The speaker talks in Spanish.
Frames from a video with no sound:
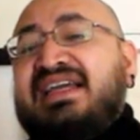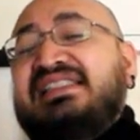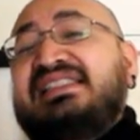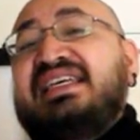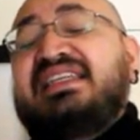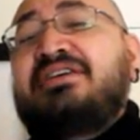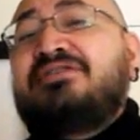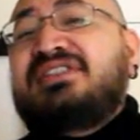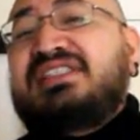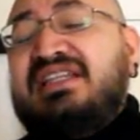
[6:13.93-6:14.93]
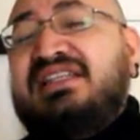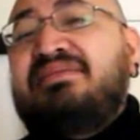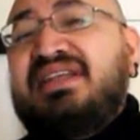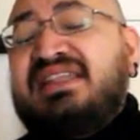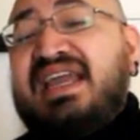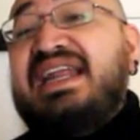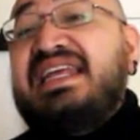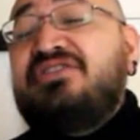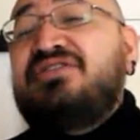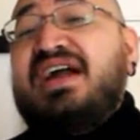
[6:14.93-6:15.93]
que se siente constantemente
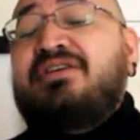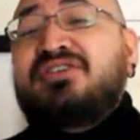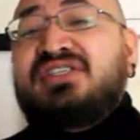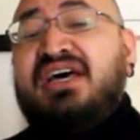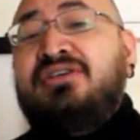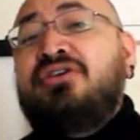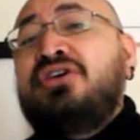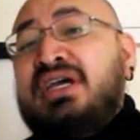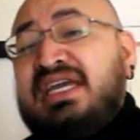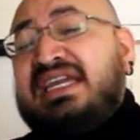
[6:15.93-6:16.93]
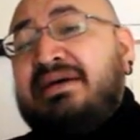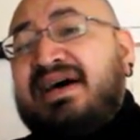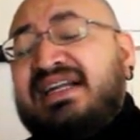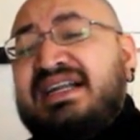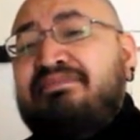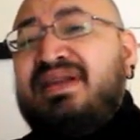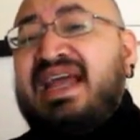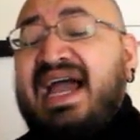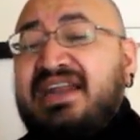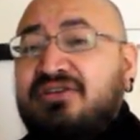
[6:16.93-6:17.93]
herido y acosado y que va
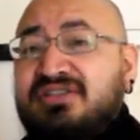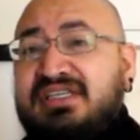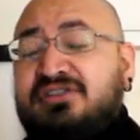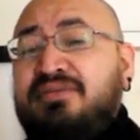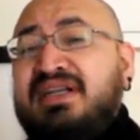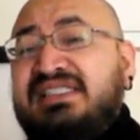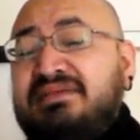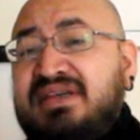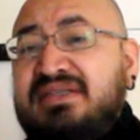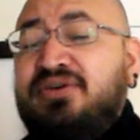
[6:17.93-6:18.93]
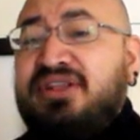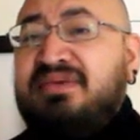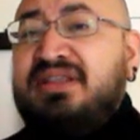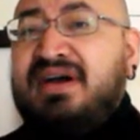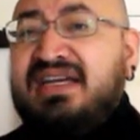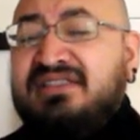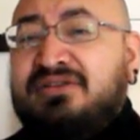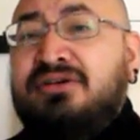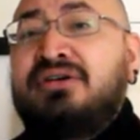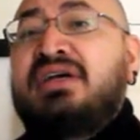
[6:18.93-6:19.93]
replegándose sobre sí mismo debido a
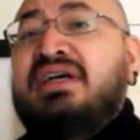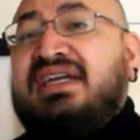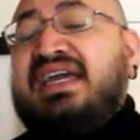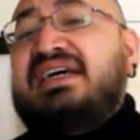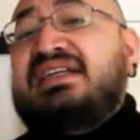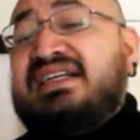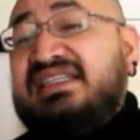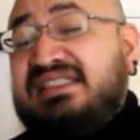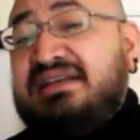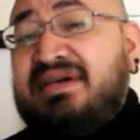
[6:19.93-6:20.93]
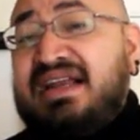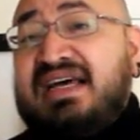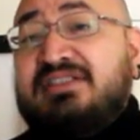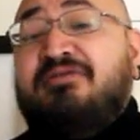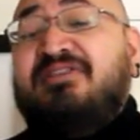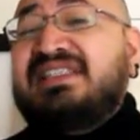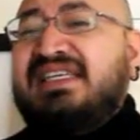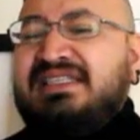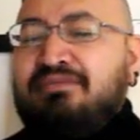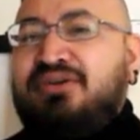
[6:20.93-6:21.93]
esto, que recibe las
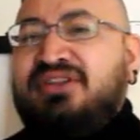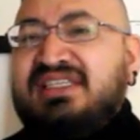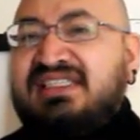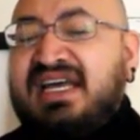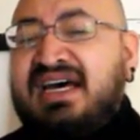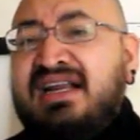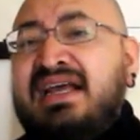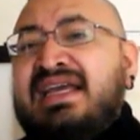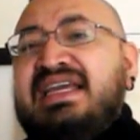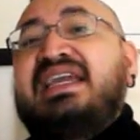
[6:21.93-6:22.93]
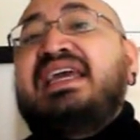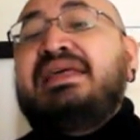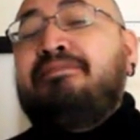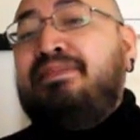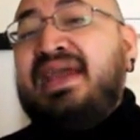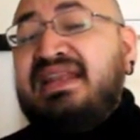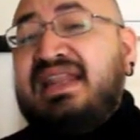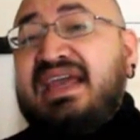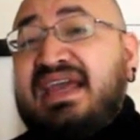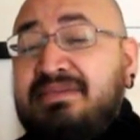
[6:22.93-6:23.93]
ofensas sin protestar y que
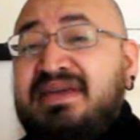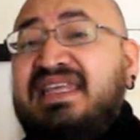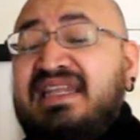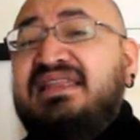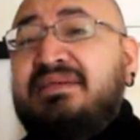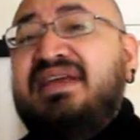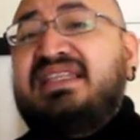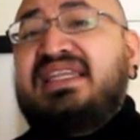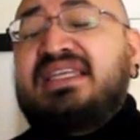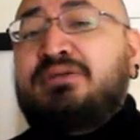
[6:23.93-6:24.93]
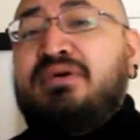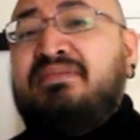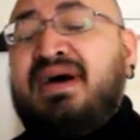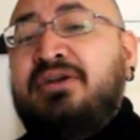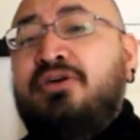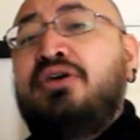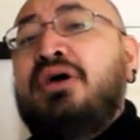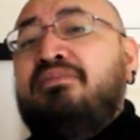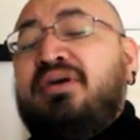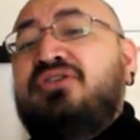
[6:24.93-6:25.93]
depende evidentemente de su hermano,
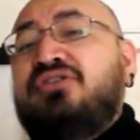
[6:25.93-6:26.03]
pero